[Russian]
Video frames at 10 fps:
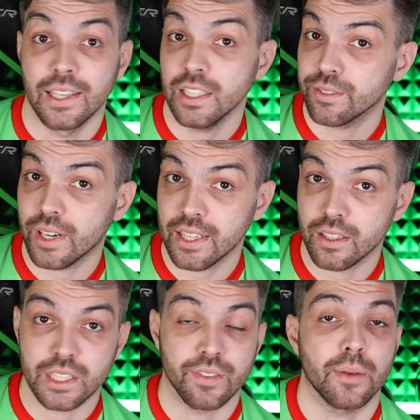Едвай
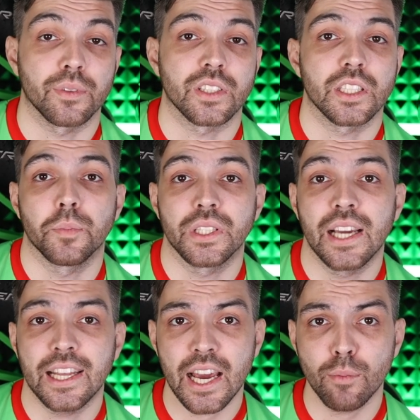к своим 25
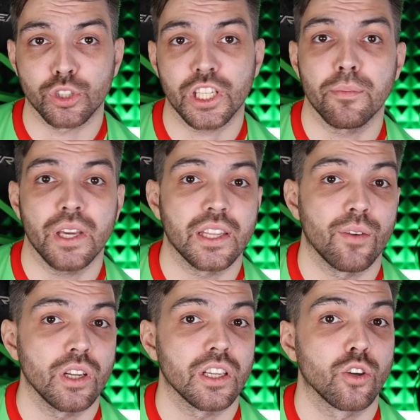годам уже имеет
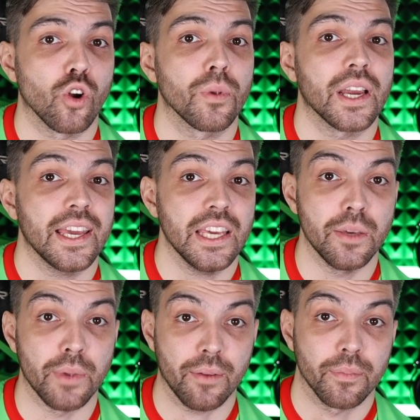довольно громкое имя.